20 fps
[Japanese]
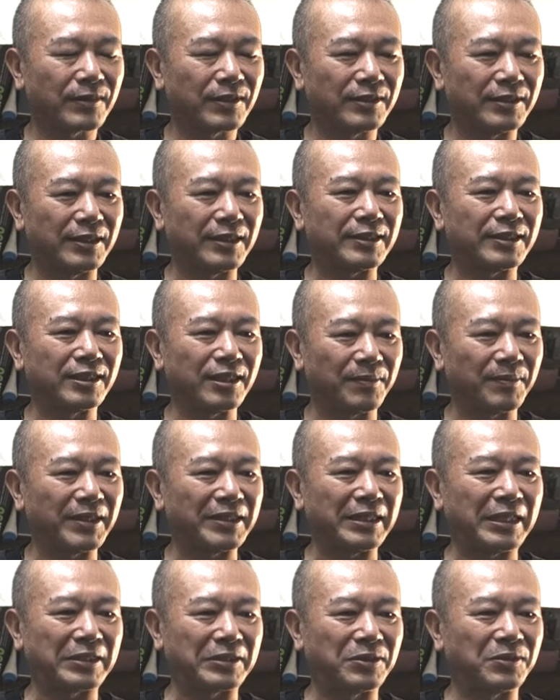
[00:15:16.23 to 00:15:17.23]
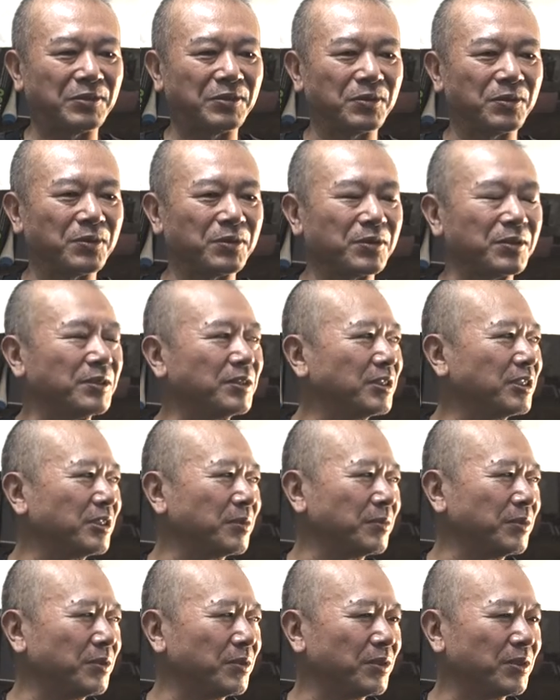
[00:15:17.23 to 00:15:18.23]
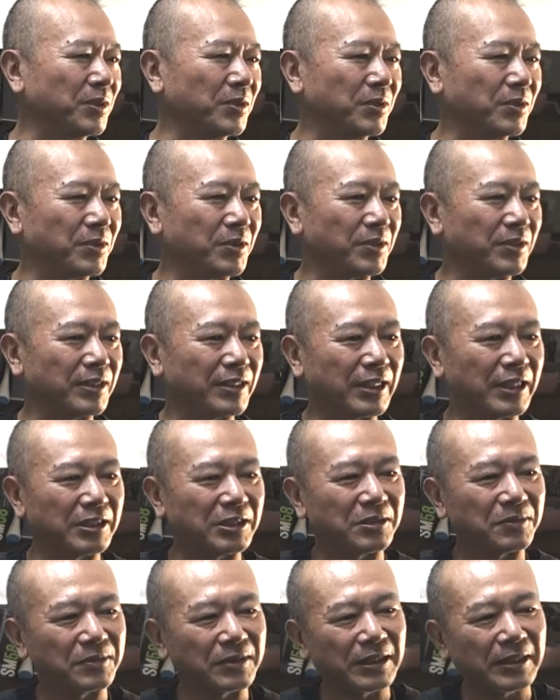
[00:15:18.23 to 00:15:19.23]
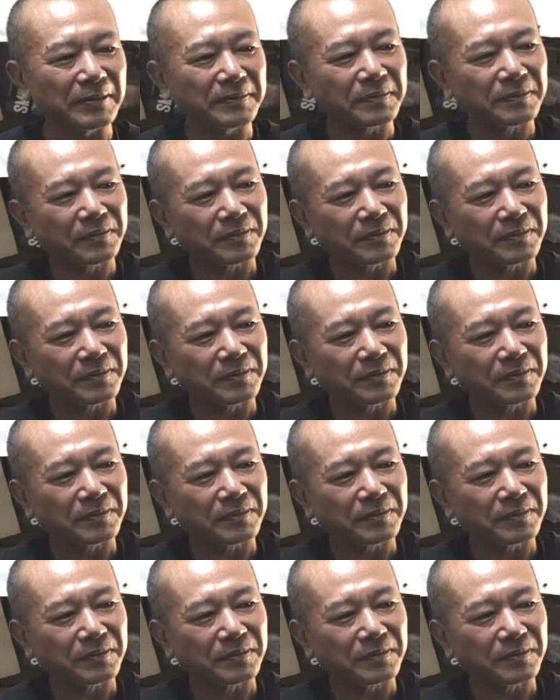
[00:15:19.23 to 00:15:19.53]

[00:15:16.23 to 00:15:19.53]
してきた、野球のことにしてもいろんなことに対してもね、